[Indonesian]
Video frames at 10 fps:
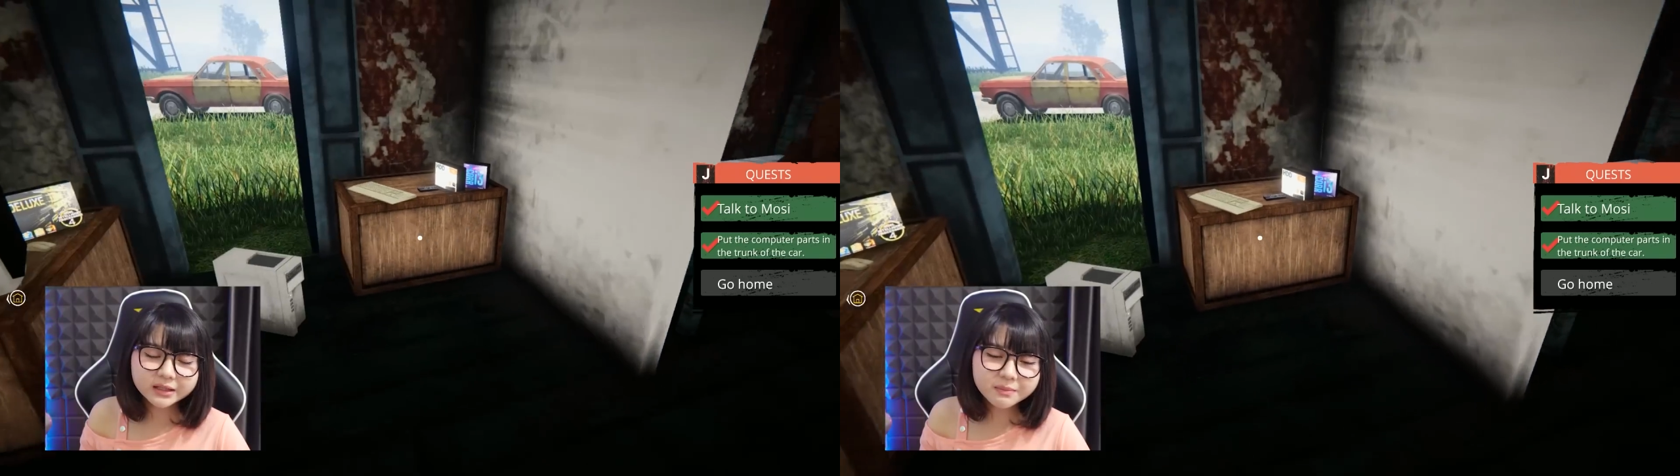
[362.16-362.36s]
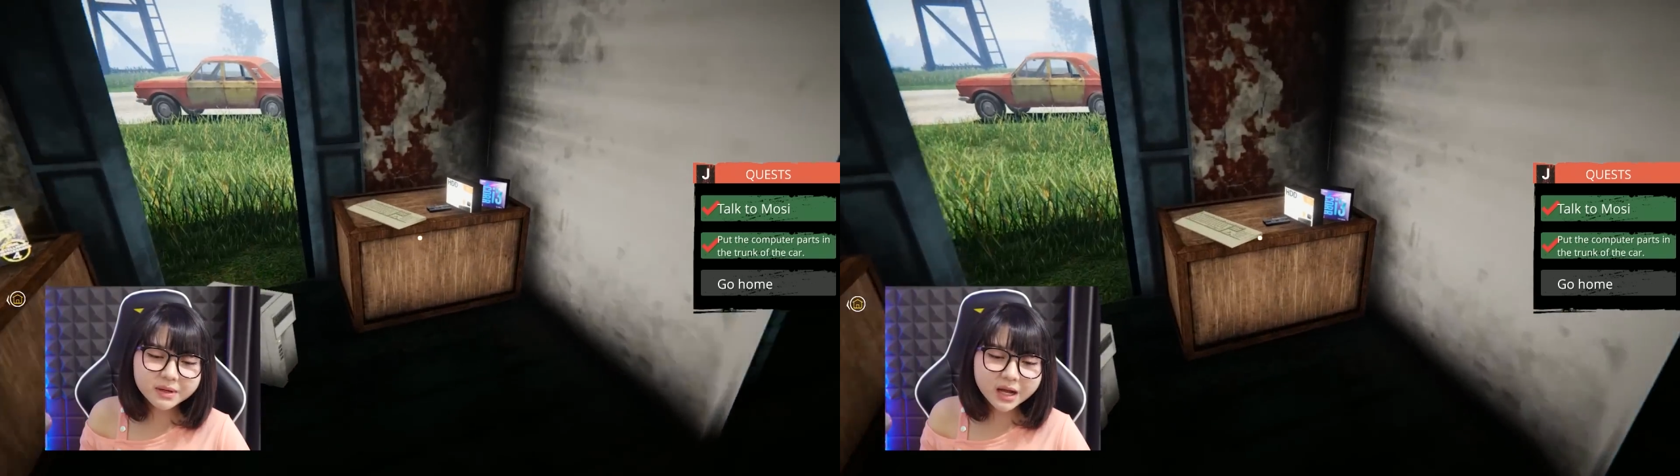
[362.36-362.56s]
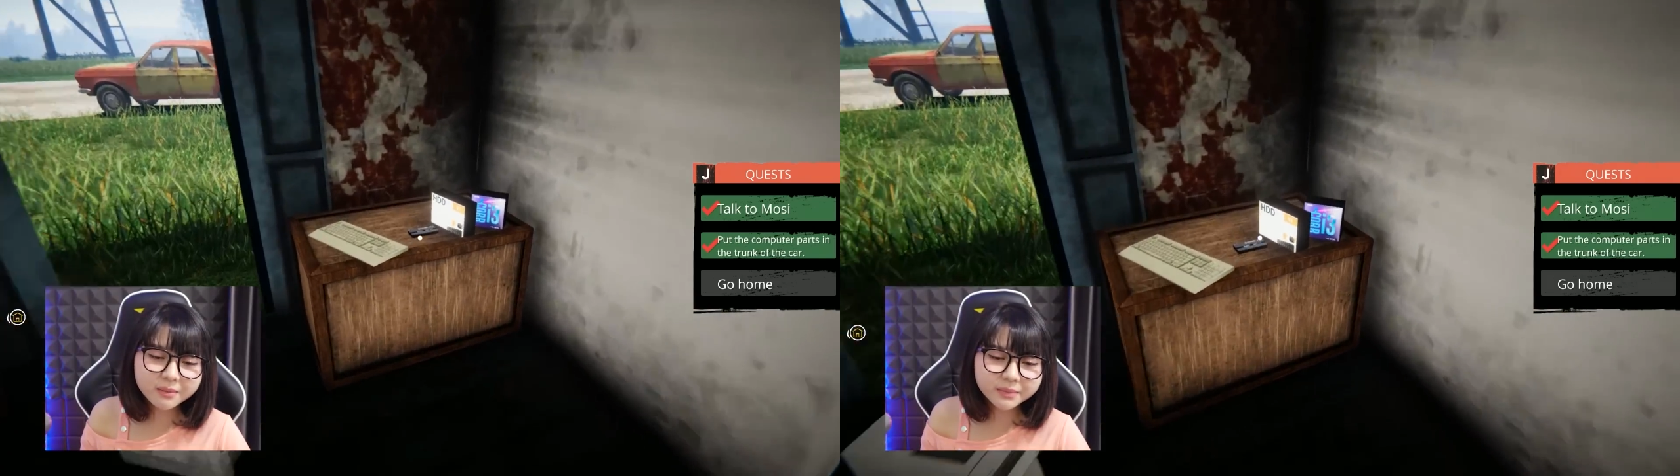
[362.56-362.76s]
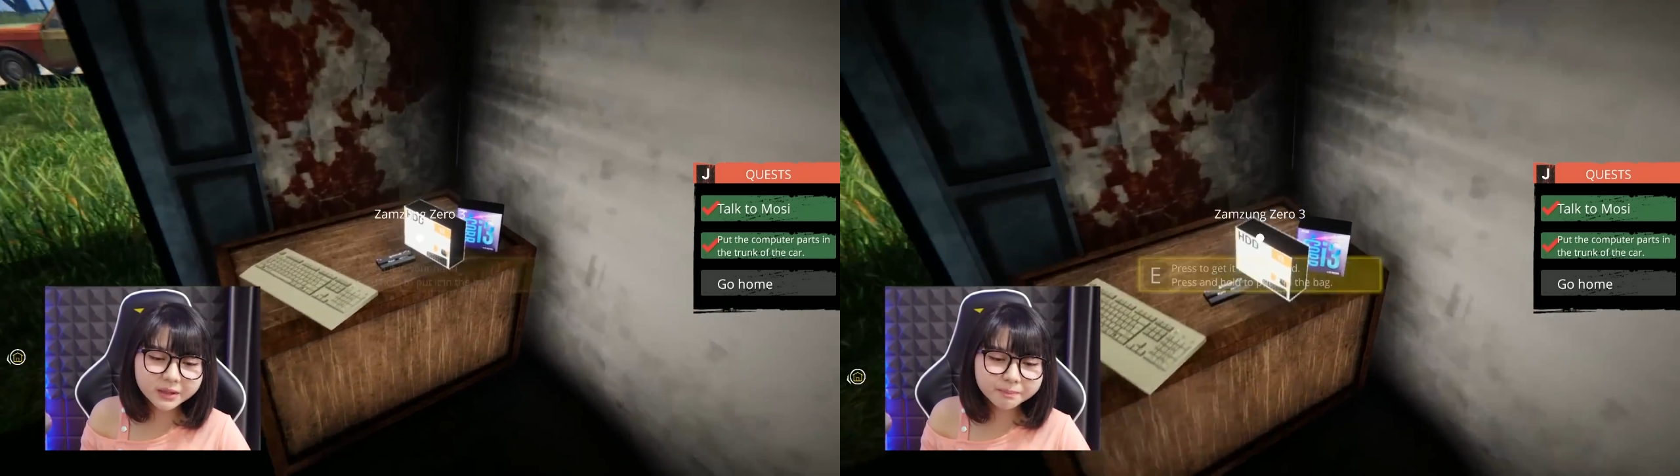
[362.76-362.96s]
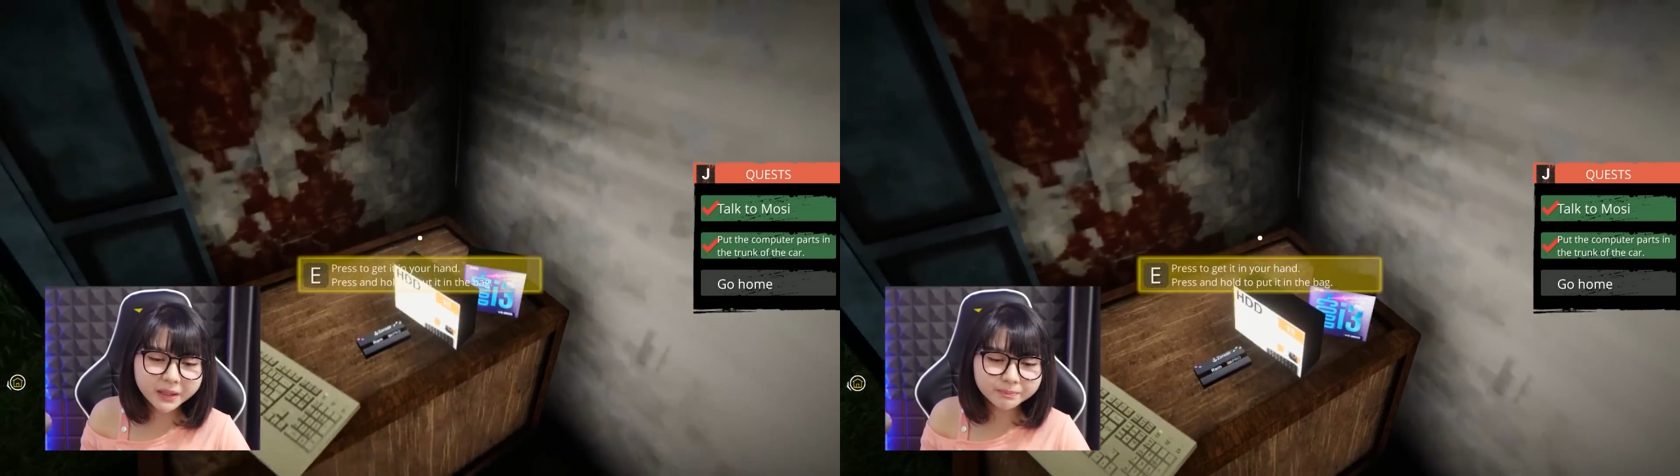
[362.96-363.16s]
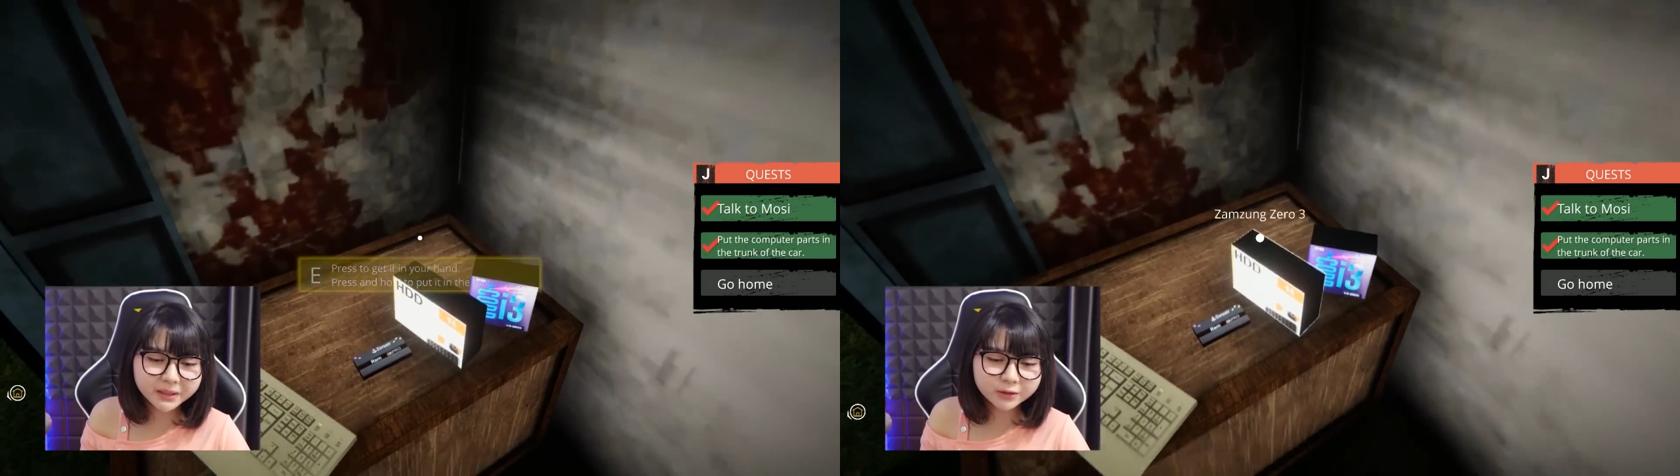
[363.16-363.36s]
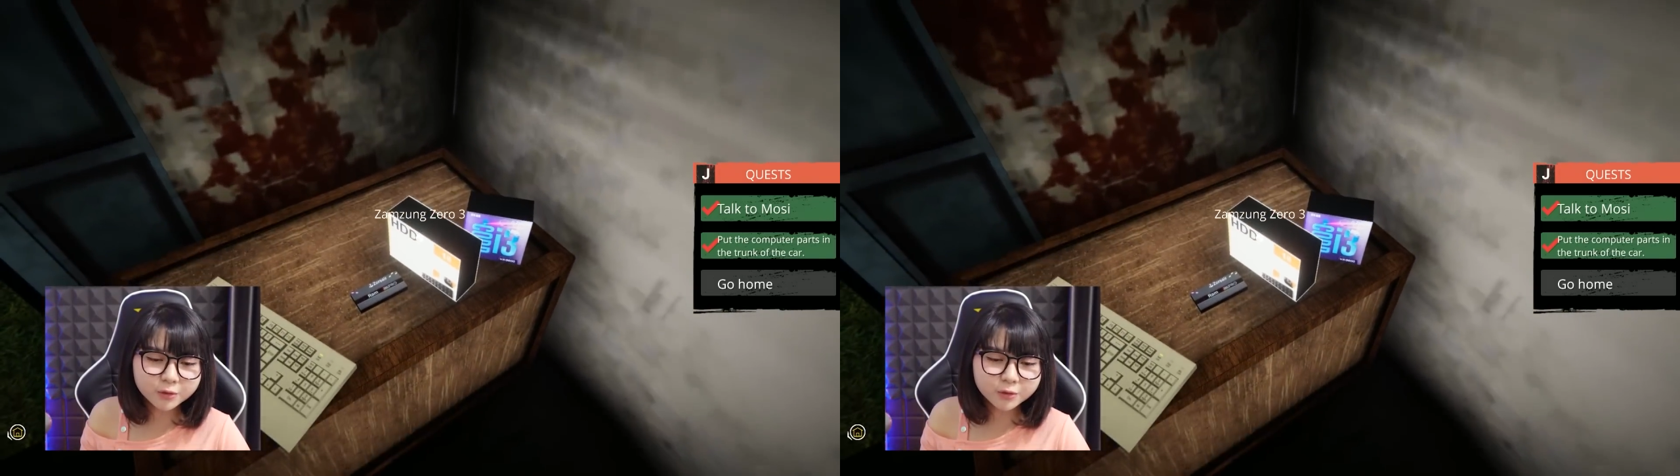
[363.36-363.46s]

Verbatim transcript: kita mengambil part-part